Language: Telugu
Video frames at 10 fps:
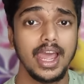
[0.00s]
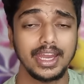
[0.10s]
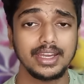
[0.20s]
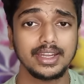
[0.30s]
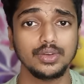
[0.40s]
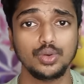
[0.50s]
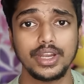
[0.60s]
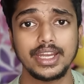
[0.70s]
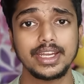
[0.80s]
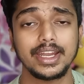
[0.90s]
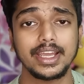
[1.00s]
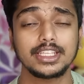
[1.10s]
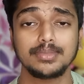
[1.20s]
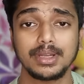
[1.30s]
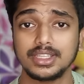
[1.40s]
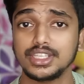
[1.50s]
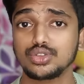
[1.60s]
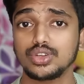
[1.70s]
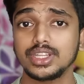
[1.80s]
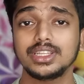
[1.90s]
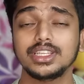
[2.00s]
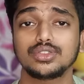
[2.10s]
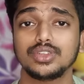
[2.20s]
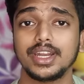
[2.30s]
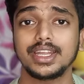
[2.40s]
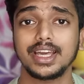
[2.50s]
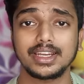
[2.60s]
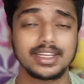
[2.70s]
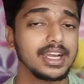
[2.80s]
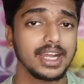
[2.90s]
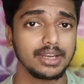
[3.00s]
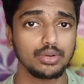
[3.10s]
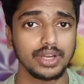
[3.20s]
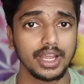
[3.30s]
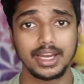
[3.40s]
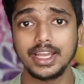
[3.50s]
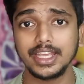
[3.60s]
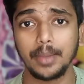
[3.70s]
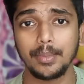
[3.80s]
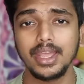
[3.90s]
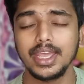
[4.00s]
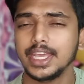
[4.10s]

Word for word: అండ్ ఇంకోటి ఏంటంటే గైస్ మనం తీసుకున్నది తీసుకున్నట్టే కరెక్ట్గా కట్టుకుంటే కనుక ఈఎంఐ e